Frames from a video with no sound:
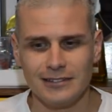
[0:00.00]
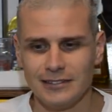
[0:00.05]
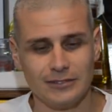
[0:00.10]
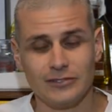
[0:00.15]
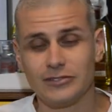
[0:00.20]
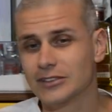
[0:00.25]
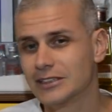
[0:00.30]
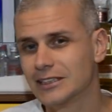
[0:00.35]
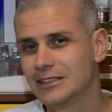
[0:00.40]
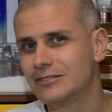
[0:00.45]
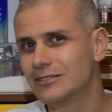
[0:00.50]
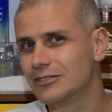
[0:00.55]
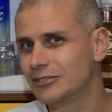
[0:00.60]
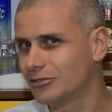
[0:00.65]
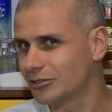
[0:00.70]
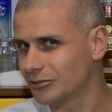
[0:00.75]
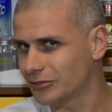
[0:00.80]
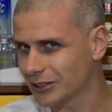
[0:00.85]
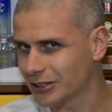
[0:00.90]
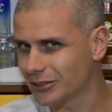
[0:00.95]
Não vou, nem,
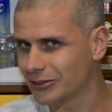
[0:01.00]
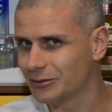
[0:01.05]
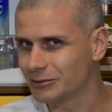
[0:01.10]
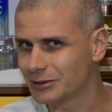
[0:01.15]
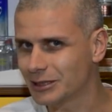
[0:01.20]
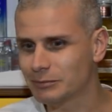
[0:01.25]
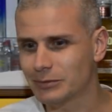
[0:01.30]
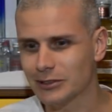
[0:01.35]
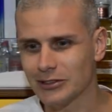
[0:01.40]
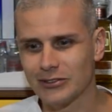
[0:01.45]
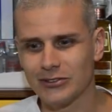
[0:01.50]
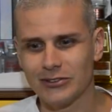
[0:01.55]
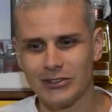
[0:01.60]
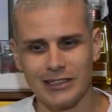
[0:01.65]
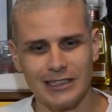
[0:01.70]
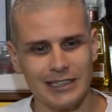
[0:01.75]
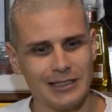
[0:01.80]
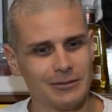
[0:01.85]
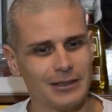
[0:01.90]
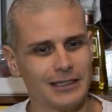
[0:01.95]
não vou falar o nome da
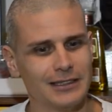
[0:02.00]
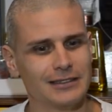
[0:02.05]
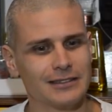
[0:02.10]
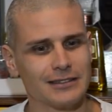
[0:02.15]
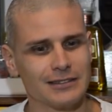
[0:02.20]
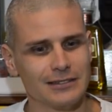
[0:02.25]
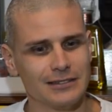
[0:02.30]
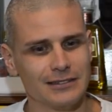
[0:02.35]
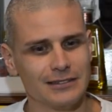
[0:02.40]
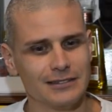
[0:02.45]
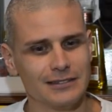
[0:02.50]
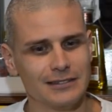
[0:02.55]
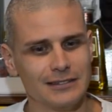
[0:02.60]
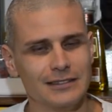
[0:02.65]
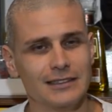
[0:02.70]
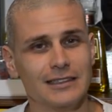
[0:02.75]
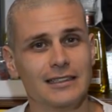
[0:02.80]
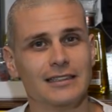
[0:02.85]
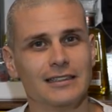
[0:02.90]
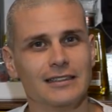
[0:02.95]
pessoa, né? Mas.
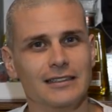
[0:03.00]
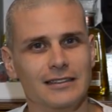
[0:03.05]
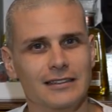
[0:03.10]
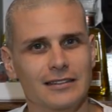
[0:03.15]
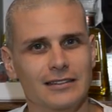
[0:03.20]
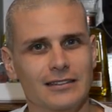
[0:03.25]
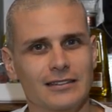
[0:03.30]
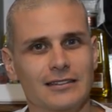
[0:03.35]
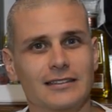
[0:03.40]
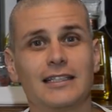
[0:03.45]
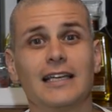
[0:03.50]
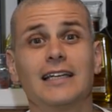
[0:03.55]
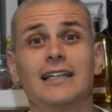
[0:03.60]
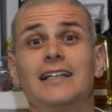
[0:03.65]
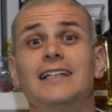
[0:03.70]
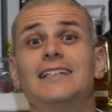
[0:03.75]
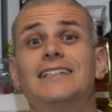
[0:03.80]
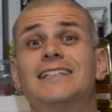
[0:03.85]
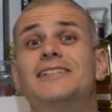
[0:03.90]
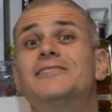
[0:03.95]
O que,
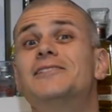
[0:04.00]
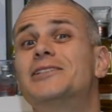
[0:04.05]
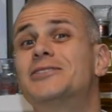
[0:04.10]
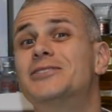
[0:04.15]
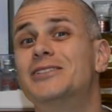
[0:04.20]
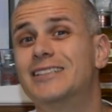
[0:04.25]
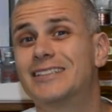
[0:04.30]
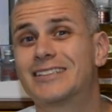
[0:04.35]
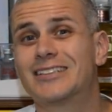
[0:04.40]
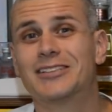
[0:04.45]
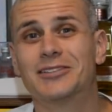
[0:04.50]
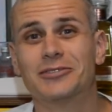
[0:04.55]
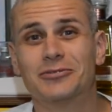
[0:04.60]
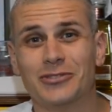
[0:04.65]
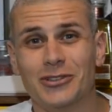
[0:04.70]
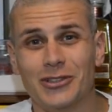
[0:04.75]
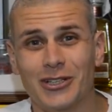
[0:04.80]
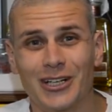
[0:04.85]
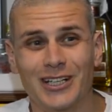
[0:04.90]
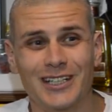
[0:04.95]
que ele tem a ver com isso se
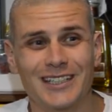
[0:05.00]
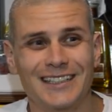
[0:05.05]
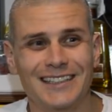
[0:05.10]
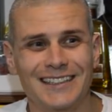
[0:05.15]
for?